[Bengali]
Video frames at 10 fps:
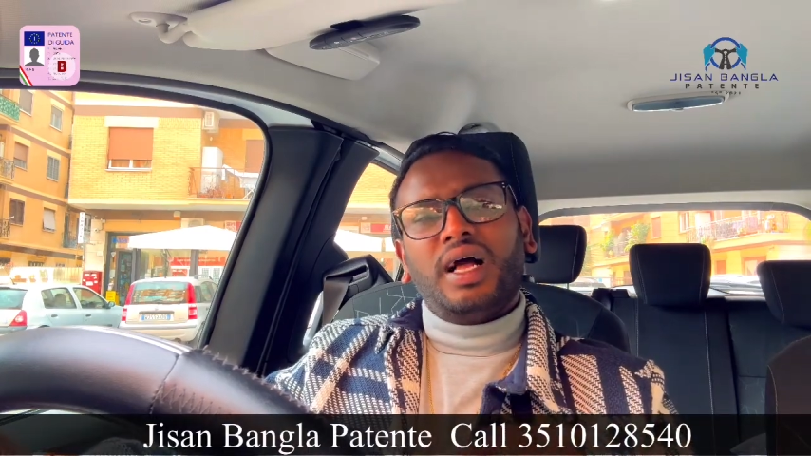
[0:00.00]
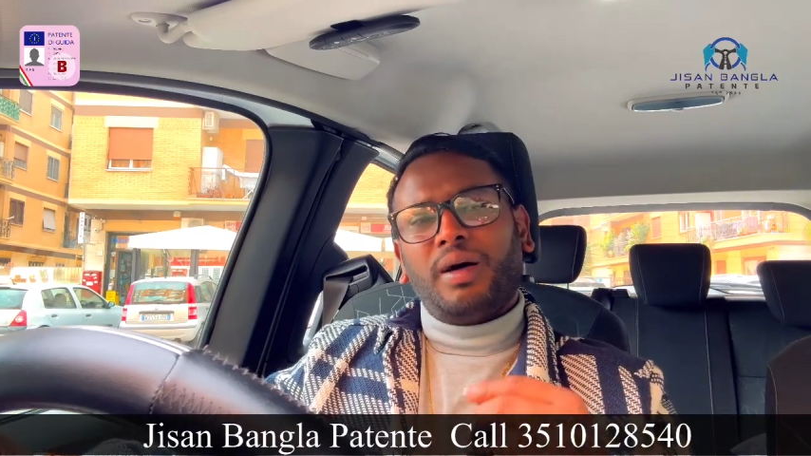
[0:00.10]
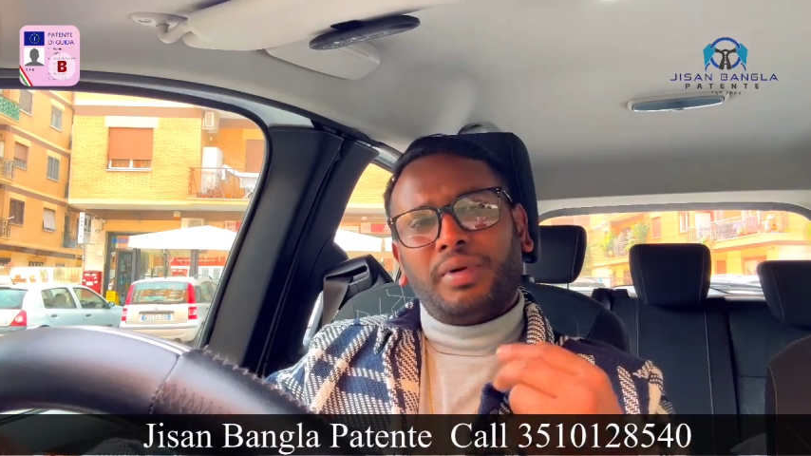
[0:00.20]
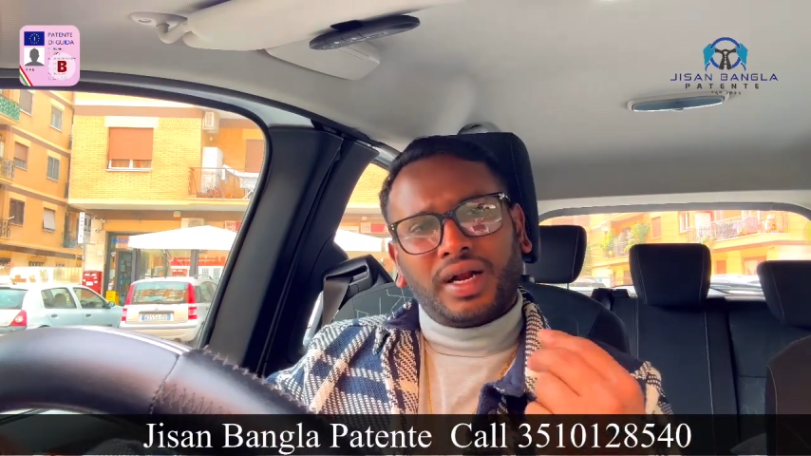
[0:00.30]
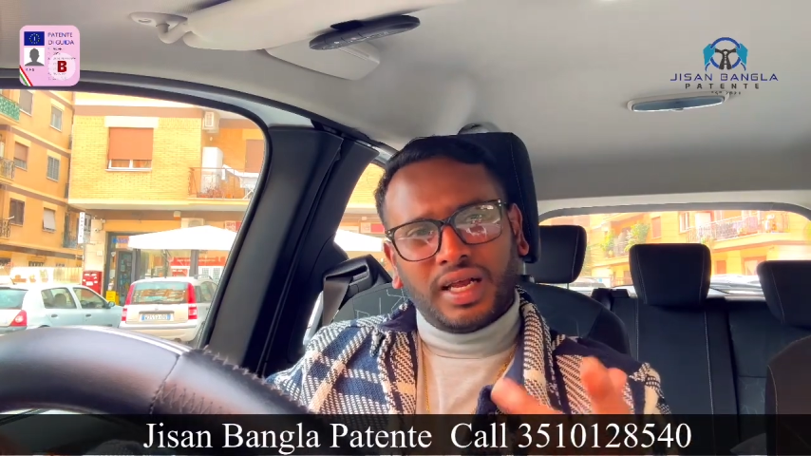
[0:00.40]

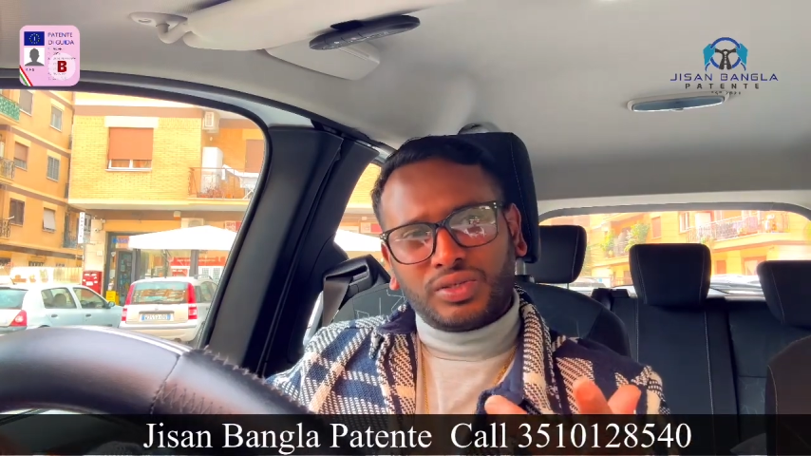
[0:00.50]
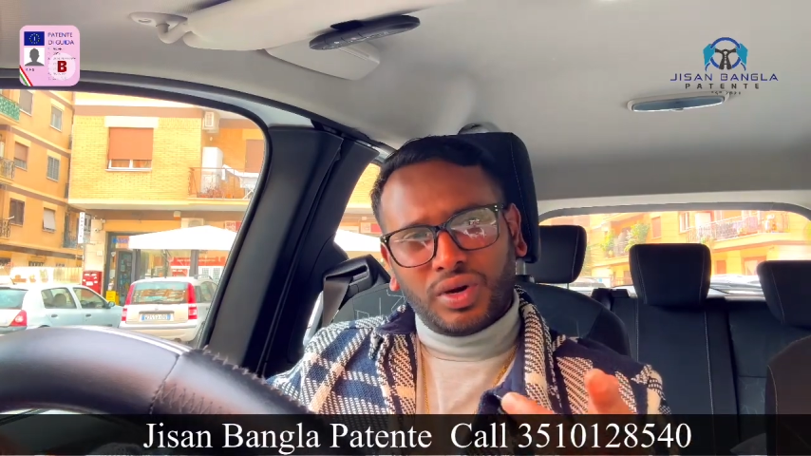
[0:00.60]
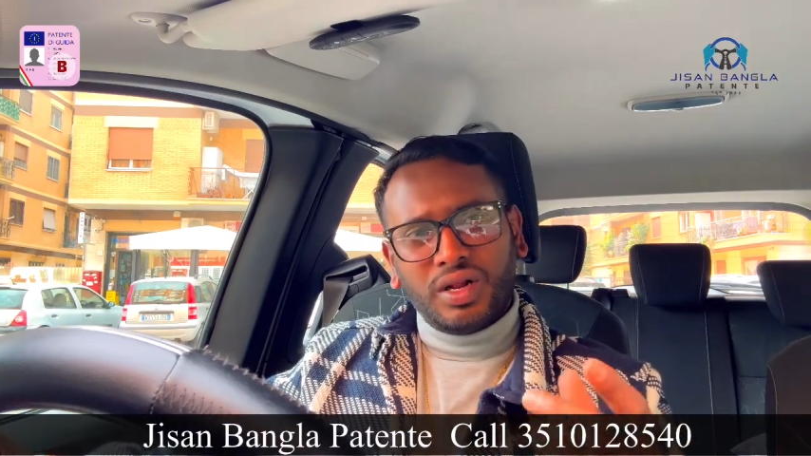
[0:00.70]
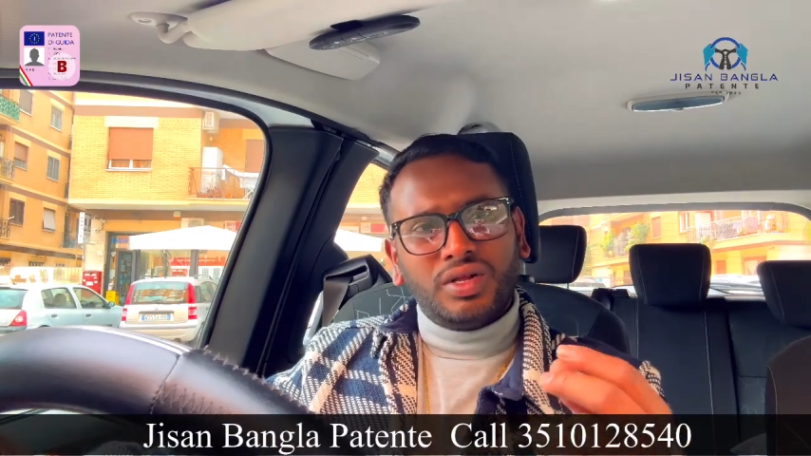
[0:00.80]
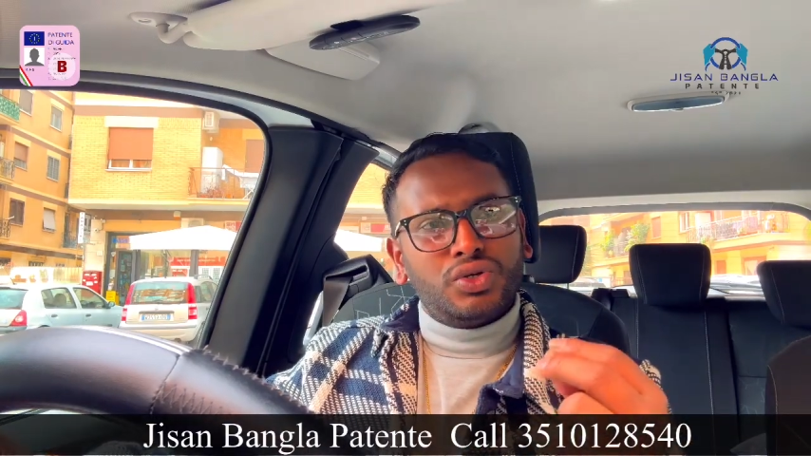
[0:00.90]
আপনারা ক্লাস
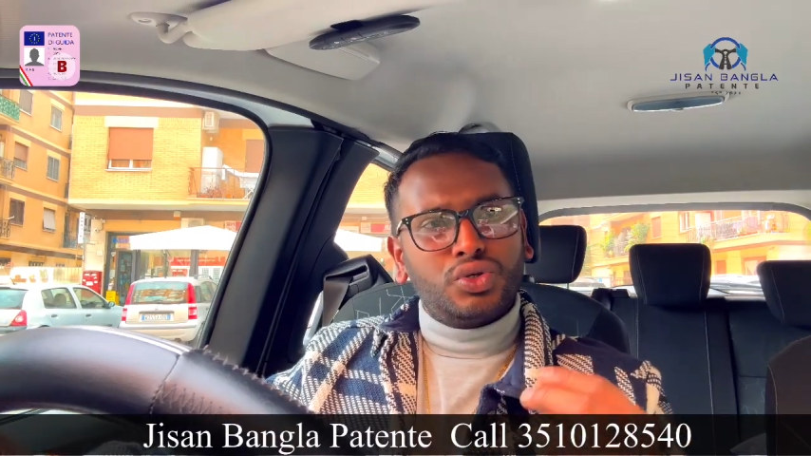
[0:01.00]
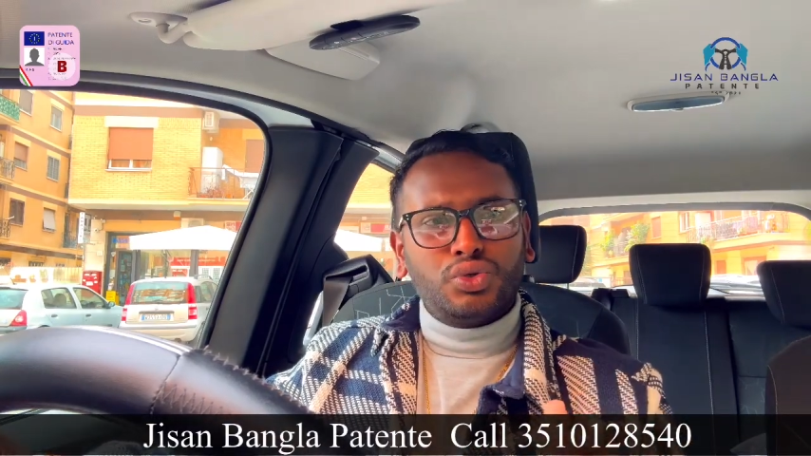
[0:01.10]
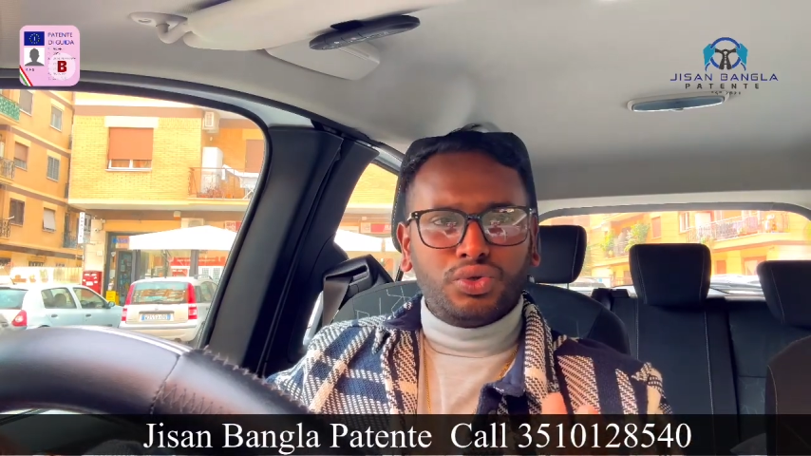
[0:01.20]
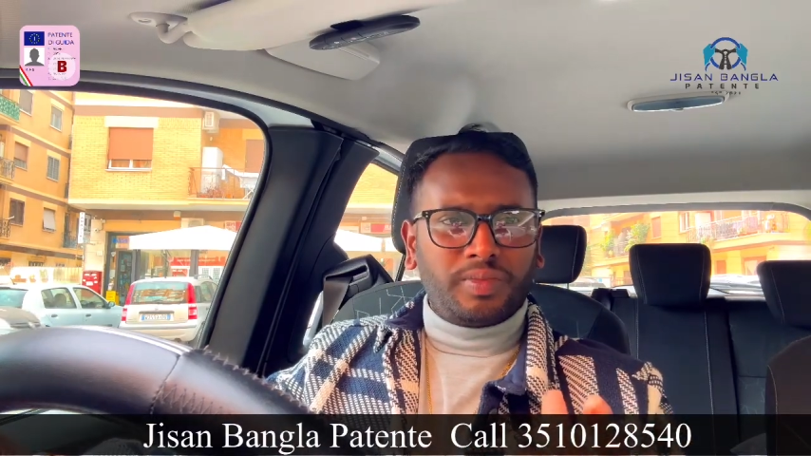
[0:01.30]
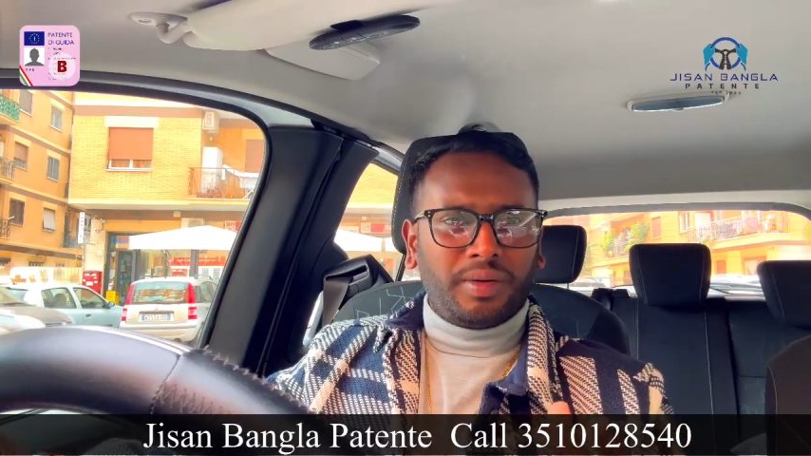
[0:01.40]
করার
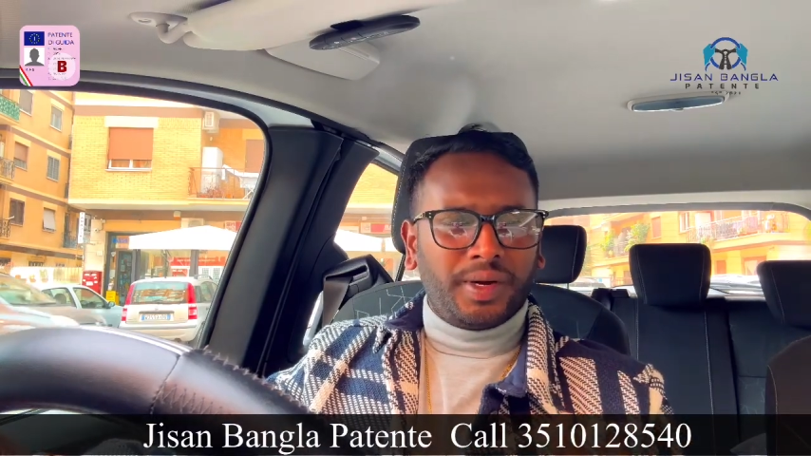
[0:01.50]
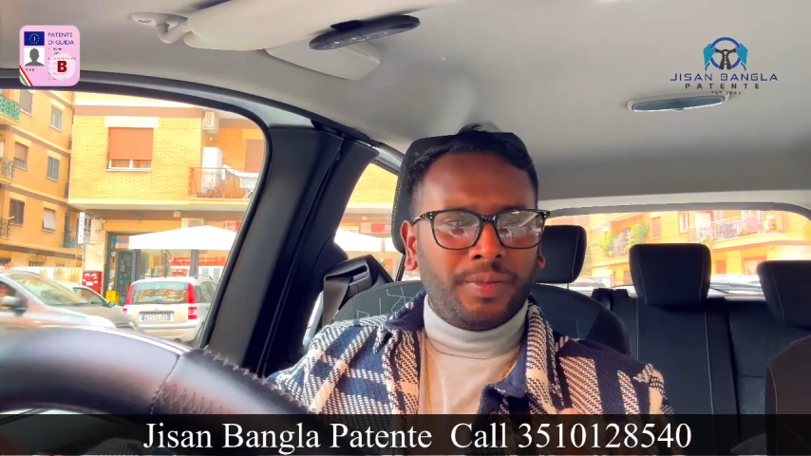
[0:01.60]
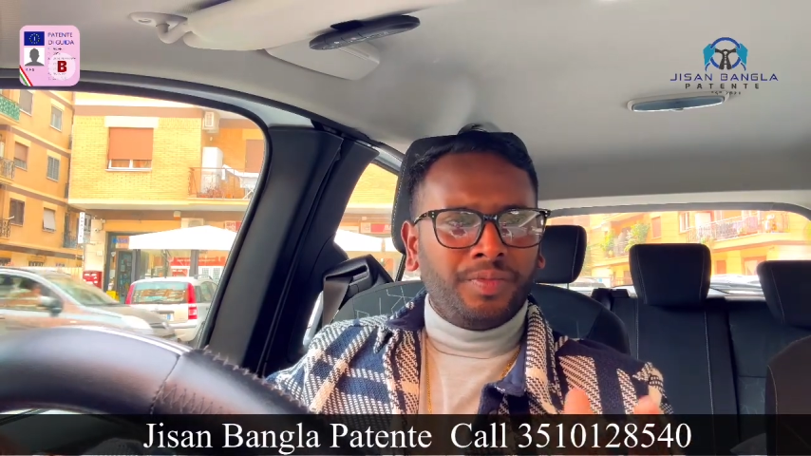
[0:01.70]
সুযোগ পাবেন